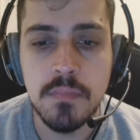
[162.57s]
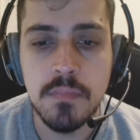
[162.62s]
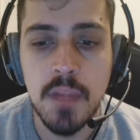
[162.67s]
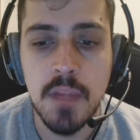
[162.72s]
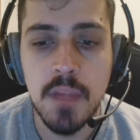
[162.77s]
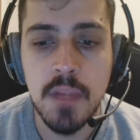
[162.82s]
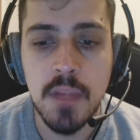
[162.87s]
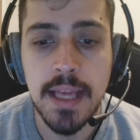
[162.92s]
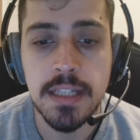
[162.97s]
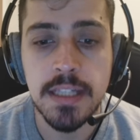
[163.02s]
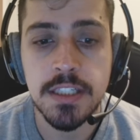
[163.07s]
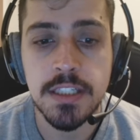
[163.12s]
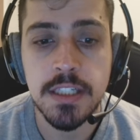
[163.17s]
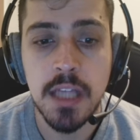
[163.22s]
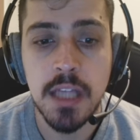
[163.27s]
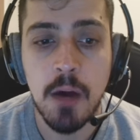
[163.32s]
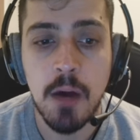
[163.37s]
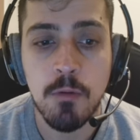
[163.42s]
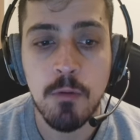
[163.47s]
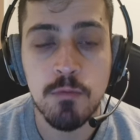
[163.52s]
é,
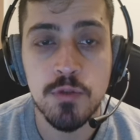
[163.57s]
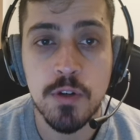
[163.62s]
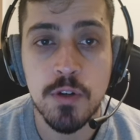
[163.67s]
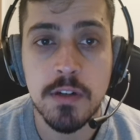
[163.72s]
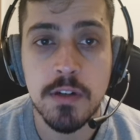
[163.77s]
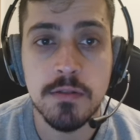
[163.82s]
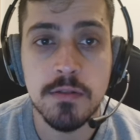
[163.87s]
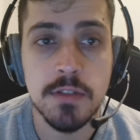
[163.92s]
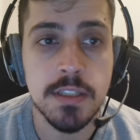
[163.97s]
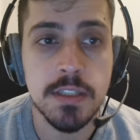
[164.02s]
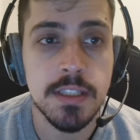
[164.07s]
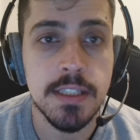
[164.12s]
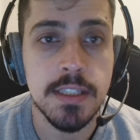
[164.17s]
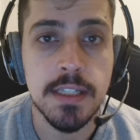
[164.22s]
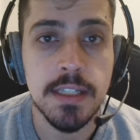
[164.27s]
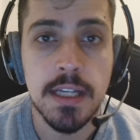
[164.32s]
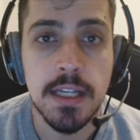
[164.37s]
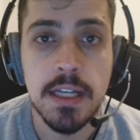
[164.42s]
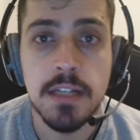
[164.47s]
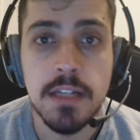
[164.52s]
de alguns jogadores
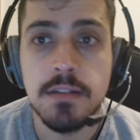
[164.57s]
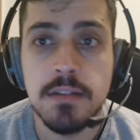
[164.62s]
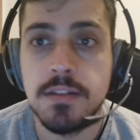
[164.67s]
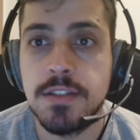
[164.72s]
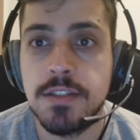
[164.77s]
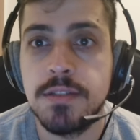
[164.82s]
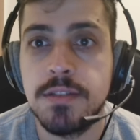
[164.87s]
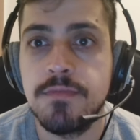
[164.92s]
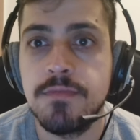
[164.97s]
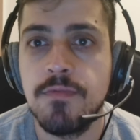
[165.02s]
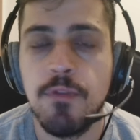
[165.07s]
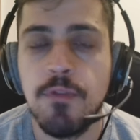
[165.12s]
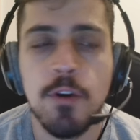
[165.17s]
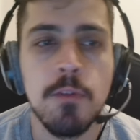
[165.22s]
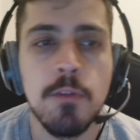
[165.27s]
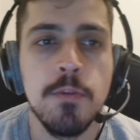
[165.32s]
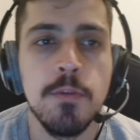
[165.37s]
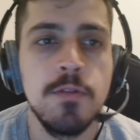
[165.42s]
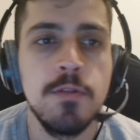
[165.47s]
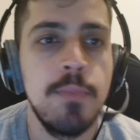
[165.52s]
que
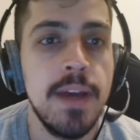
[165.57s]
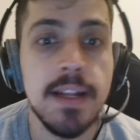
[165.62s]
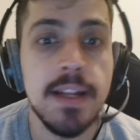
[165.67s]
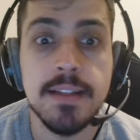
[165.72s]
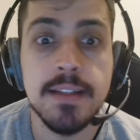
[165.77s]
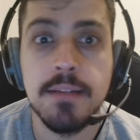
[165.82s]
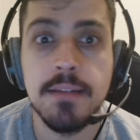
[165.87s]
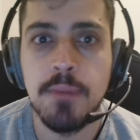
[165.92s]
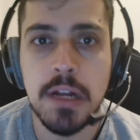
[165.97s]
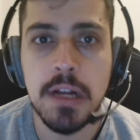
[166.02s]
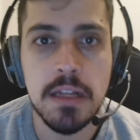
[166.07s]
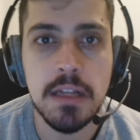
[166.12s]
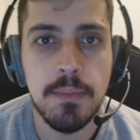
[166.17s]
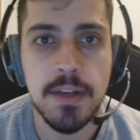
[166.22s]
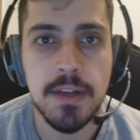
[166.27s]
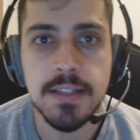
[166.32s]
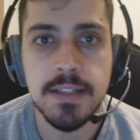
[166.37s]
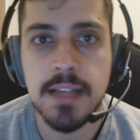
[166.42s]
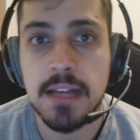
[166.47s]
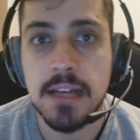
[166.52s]
foram muito bem na temporada
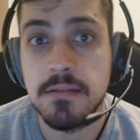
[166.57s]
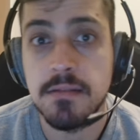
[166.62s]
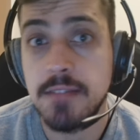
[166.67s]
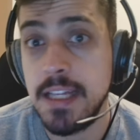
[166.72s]
passada.